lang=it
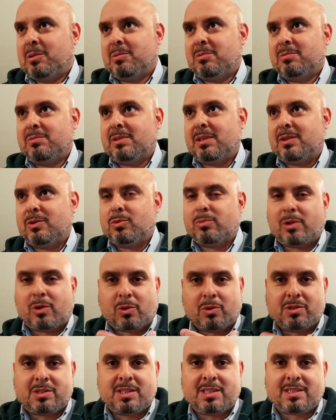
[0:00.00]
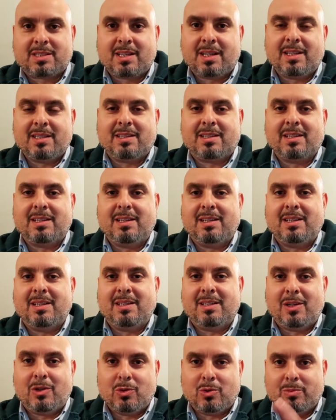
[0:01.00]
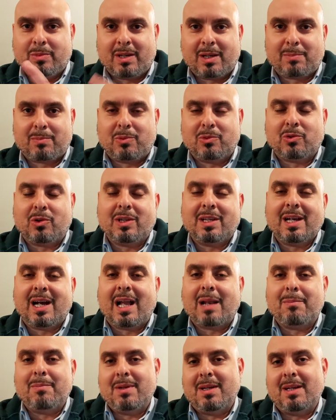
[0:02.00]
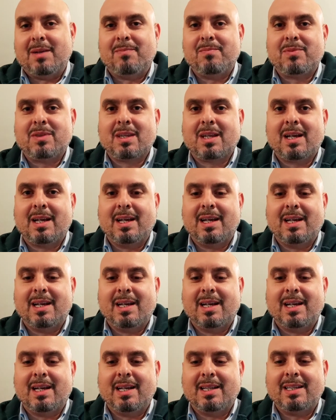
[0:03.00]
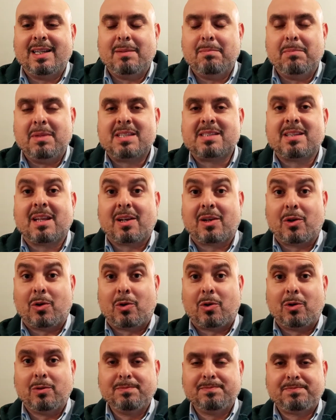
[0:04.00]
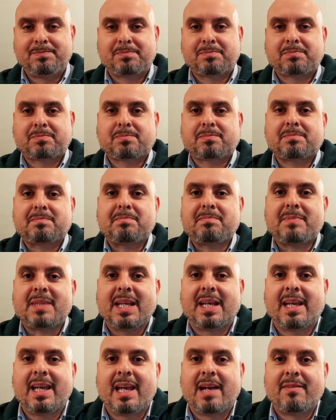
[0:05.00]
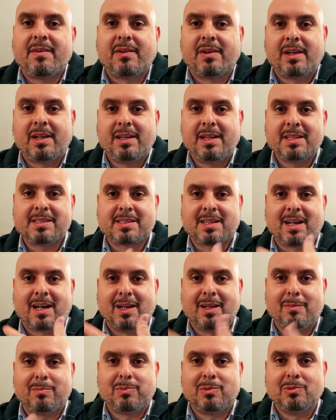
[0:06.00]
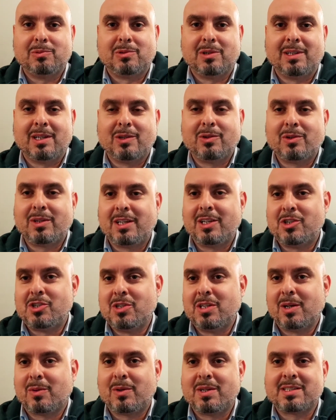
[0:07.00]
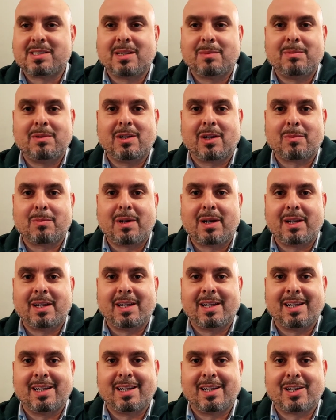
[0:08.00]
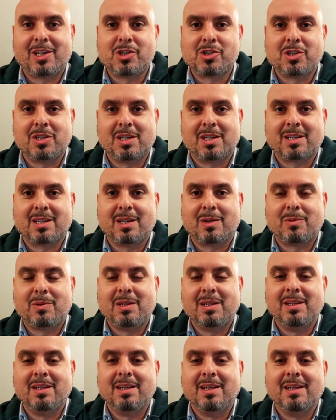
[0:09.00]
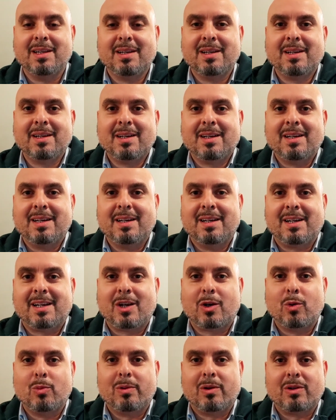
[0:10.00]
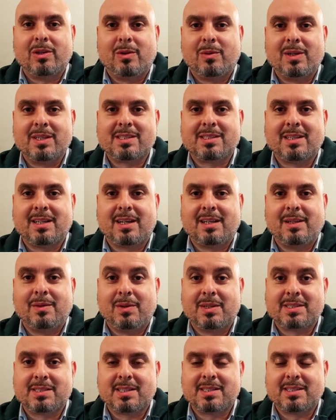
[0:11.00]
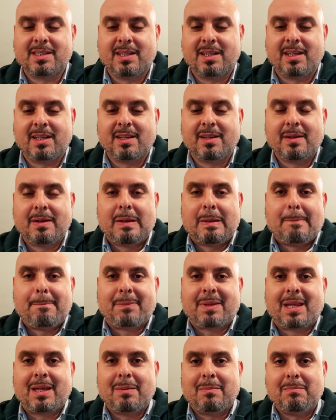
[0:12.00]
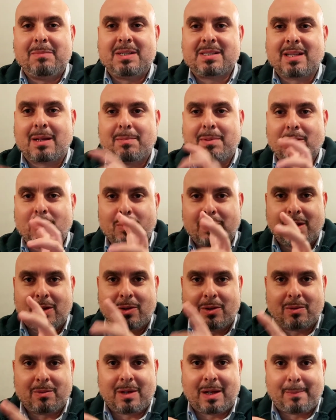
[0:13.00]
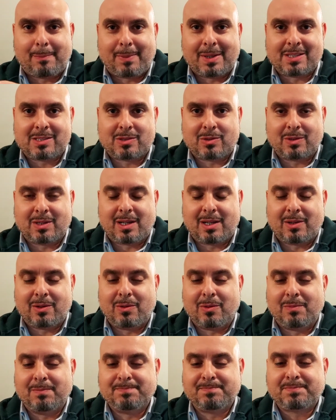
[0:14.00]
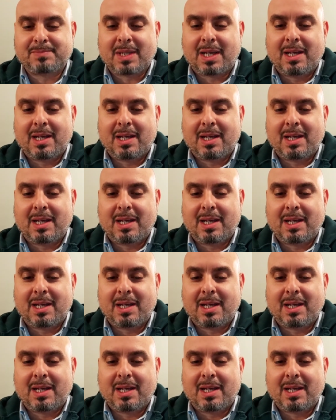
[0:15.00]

un numero consistente di, di numeri, appunto di albi eh, di Mr. No, che avevano innescato appunto dato origine a questa mia ormai eh, ricerca e quindi eh, recupero di questa, di questa, serie che mi sta piano piano appassionando